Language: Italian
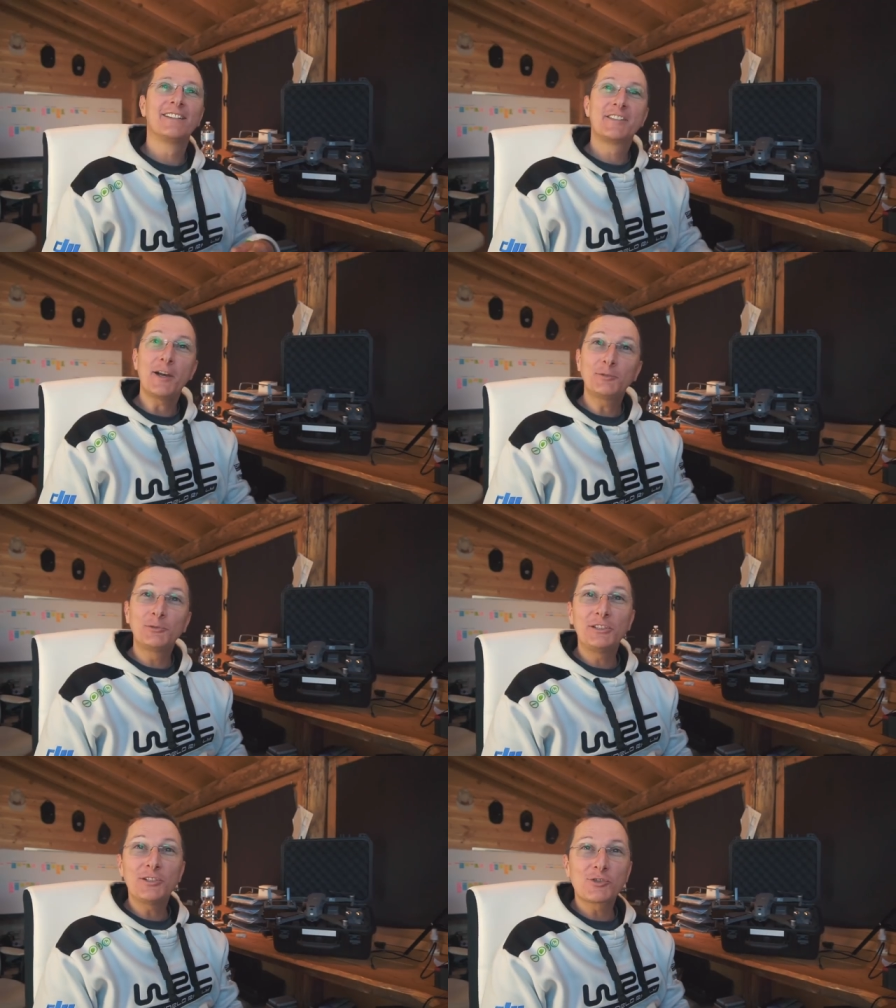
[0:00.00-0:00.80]
Ciao a
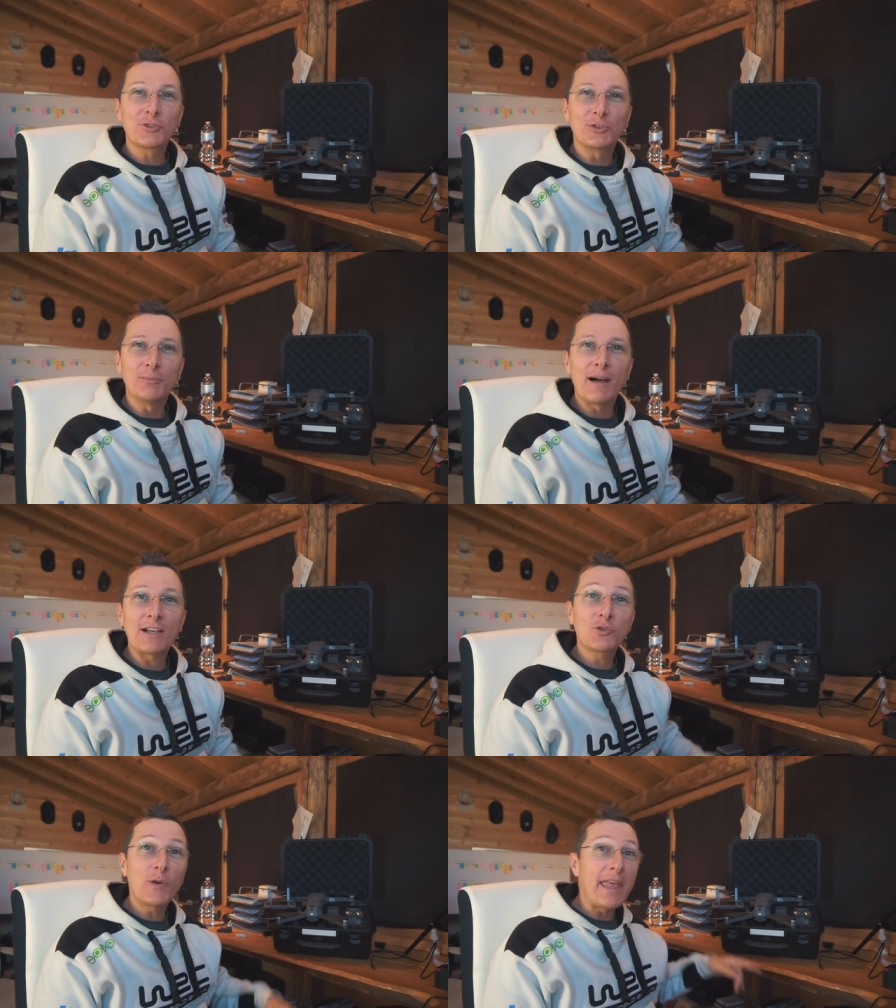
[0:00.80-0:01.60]
tutti, io sono
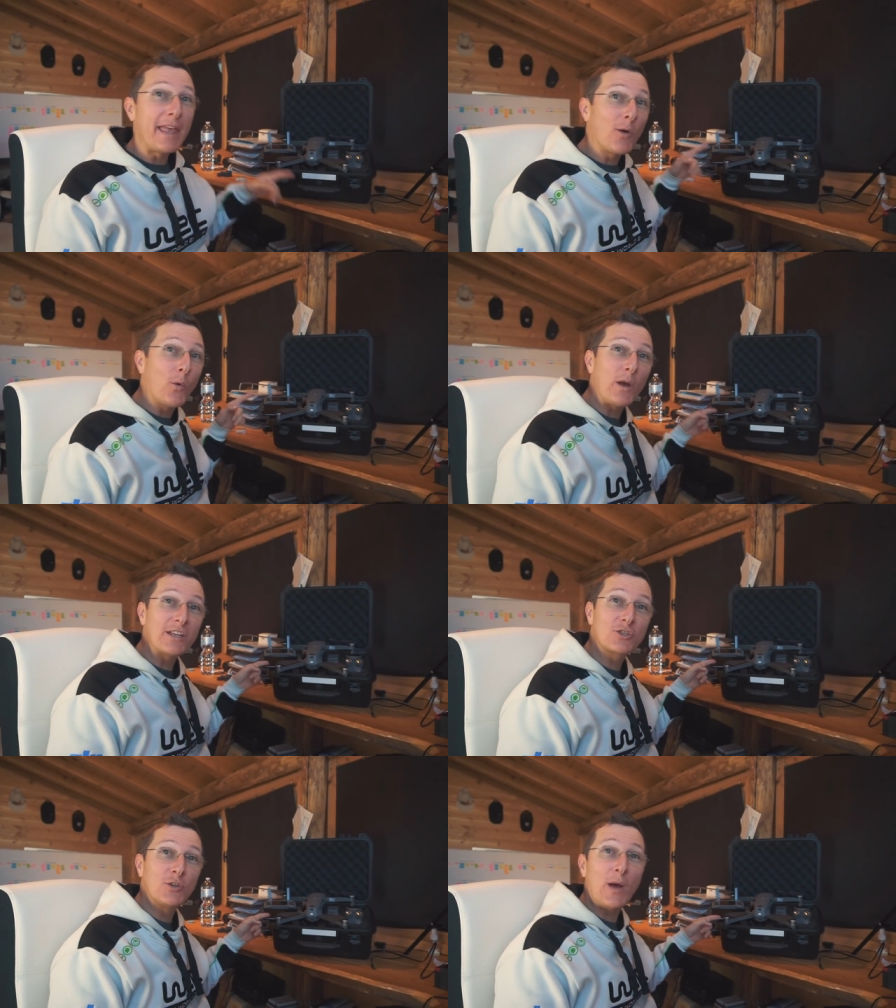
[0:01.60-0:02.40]
Tommaso e
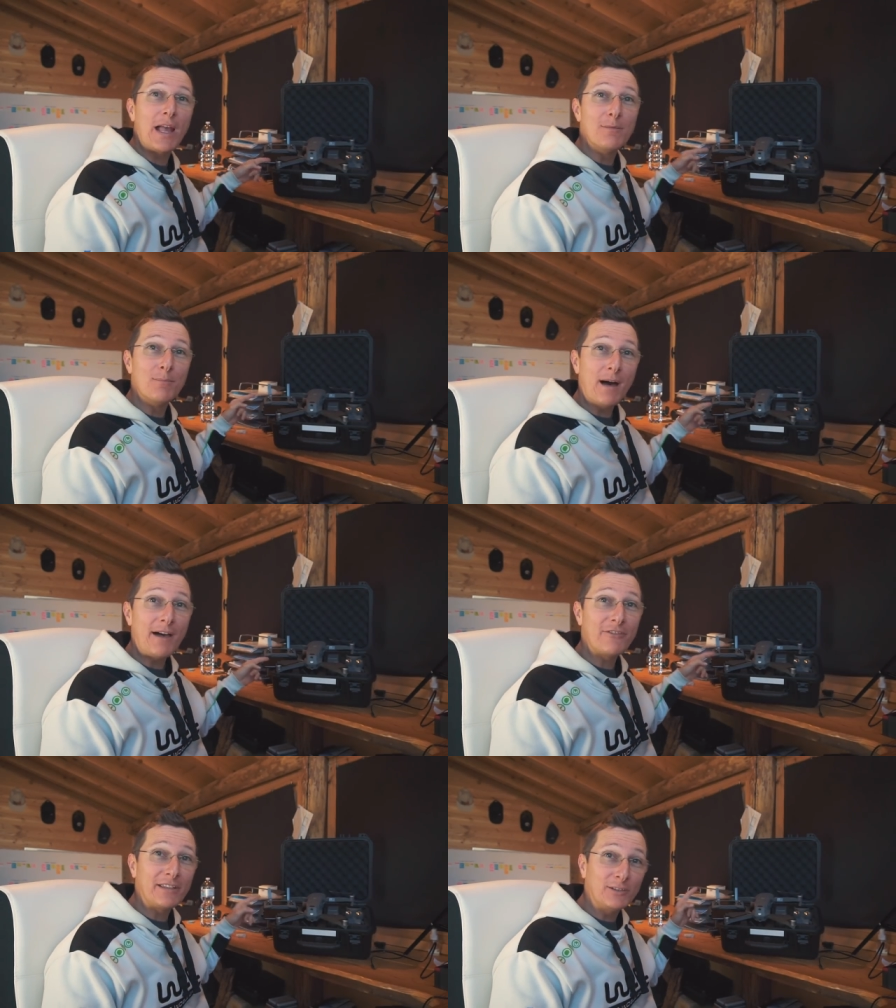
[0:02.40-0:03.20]
questo è il
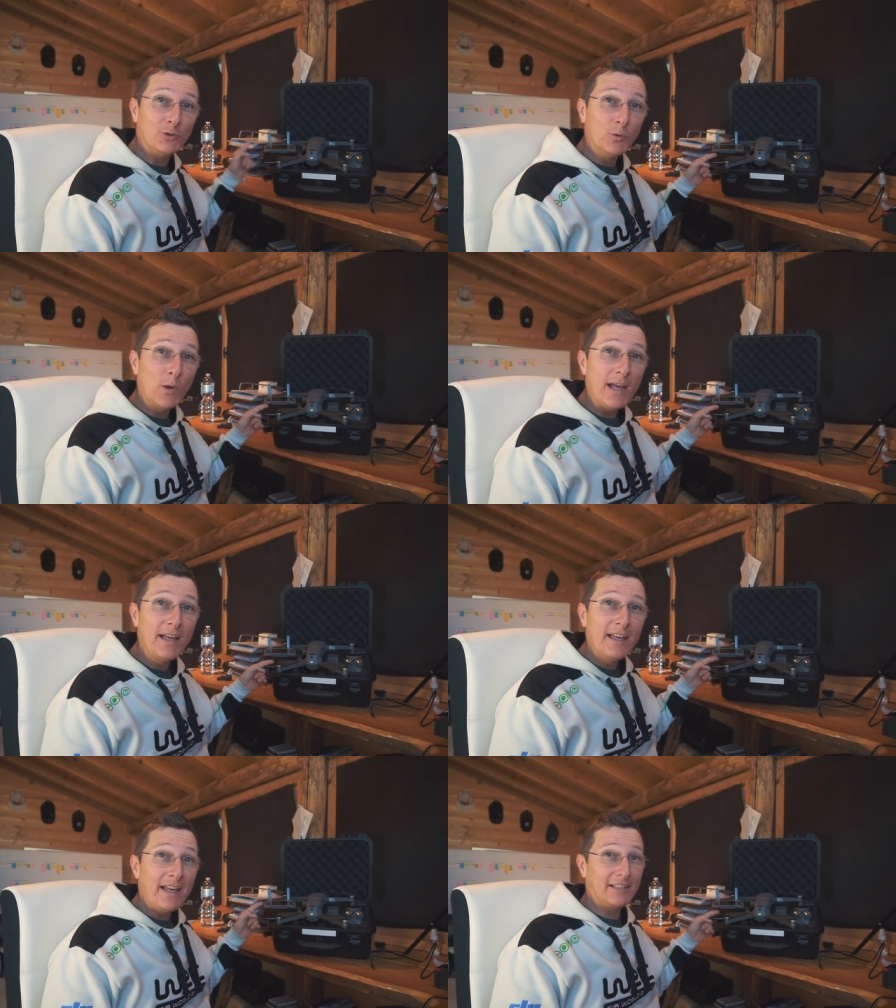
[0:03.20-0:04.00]
Mavic 2
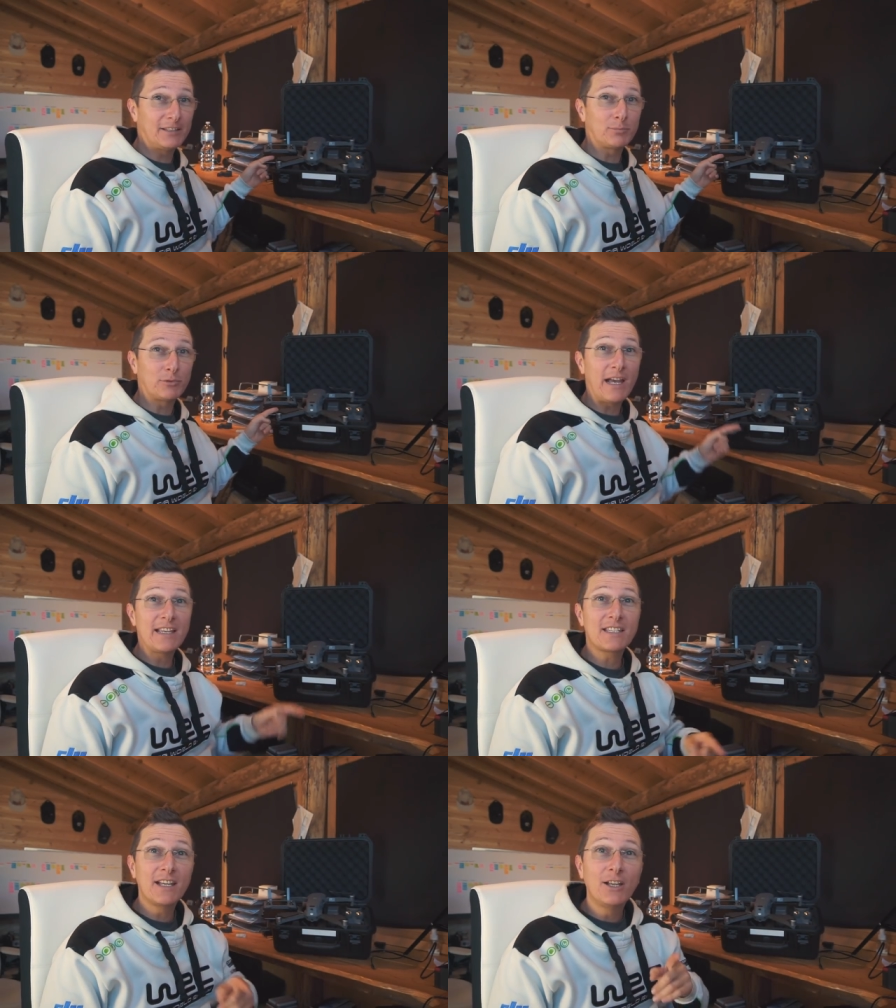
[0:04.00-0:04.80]
Enterprise